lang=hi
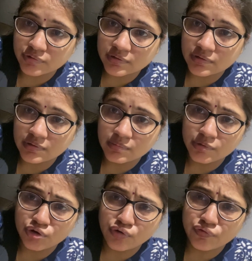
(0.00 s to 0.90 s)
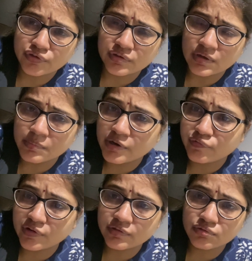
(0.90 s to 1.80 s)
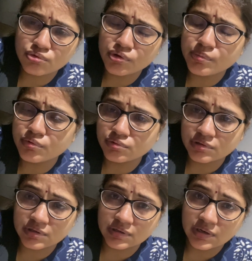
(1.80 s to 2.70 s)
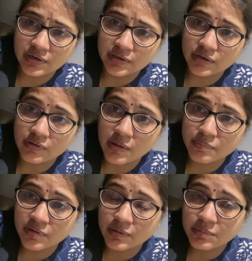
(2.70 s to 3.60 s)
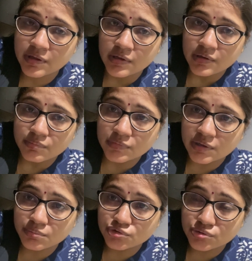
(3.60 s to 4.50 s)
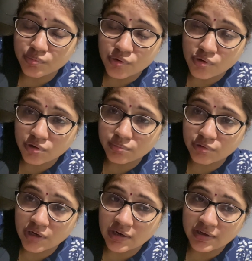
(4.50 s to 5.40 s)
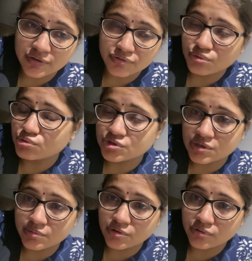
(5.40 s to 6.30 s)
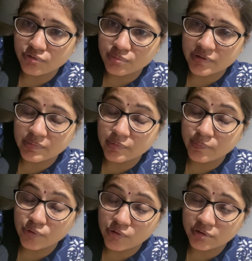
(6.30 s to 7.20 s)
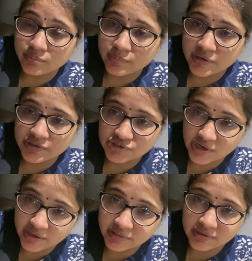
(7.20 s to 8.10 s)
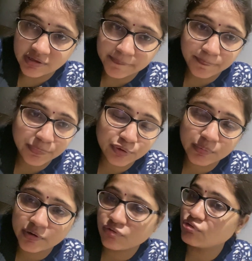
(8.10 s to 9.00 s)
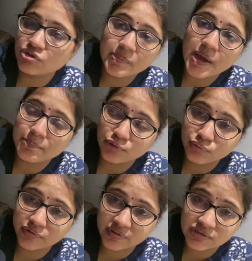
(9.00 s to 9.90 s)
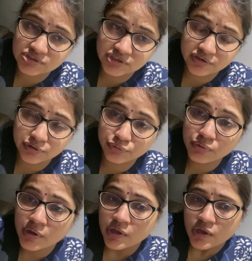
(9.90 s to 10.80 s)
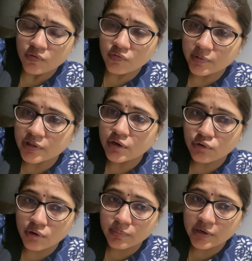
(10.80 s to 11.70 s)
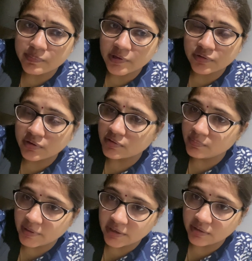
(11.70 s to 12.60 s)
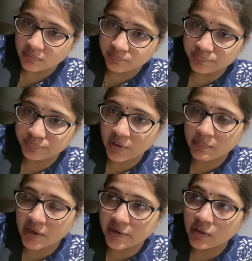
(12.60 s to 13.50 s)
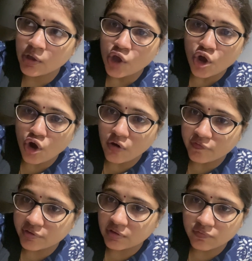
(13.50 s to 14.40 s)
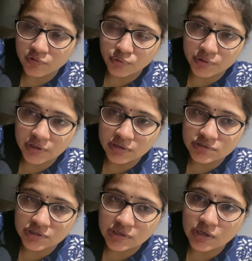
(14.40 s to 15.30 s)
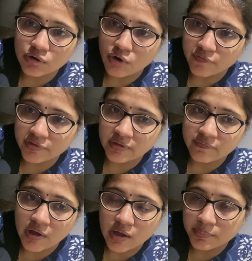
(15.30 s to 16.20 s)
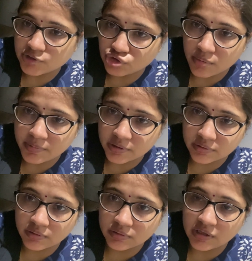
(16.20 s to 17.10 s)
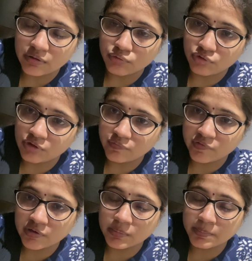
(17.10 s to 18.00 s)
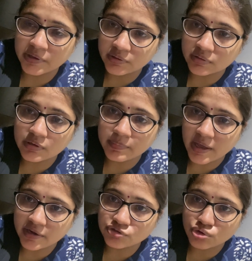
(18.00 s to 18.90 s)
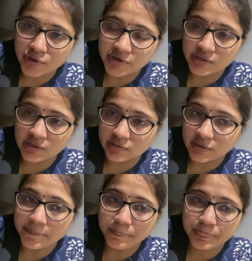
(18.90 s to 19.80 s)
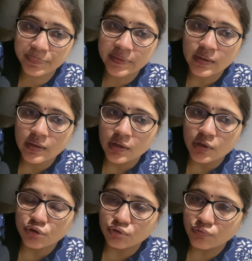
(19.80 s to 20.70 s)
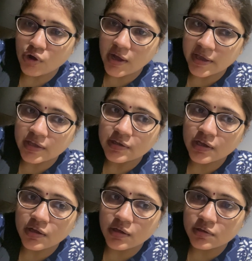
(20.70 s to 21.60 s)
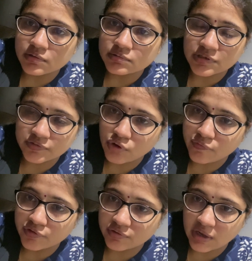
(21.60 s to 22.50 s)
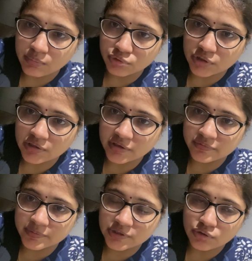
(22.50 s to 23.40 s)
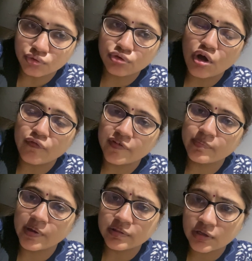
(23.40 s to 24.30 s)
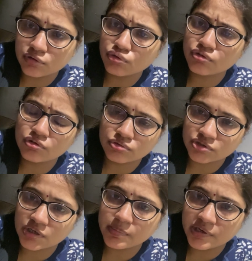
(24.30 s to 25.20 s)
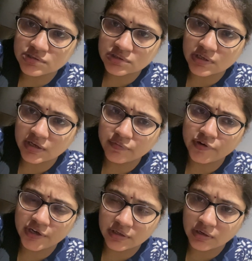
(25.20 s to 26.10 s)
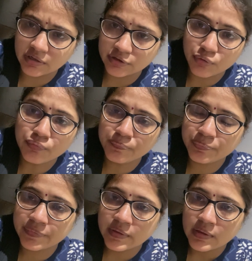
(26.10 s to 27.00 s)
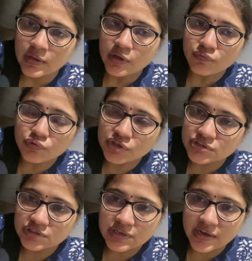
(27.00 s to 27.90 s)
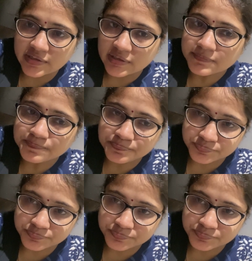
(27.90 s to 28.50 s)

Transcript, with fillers: भी हो सकती थी मेरे ऑफिस के मेरे फ्रेंड्स कोई भी हो सकता था लेकिन हम सब मतलब मुझे बहुत बुरा लगा सोच के भी और सुबह से मैं बहुत परेशान थी तो मैंने सोचा मैं आप लोगों के साथ शेयर करूं वो बंदा नॉर्मली पंद्रह दिन पहले हमारे ऑफिस के फ्लोर के नीचे ही एक ऑफिस है वहाँ पे जॉब करने उसने पंद्रह दिन पहले ही ज्वाइन किया था तो वो आया था जैसे ऑफिस टाइम होता है दस बजे उसका ऑफिस बंद था तो उसने सोचा कि मैं नीचे जाके वेट कर लेता हूँ वो नीचे जा रहा था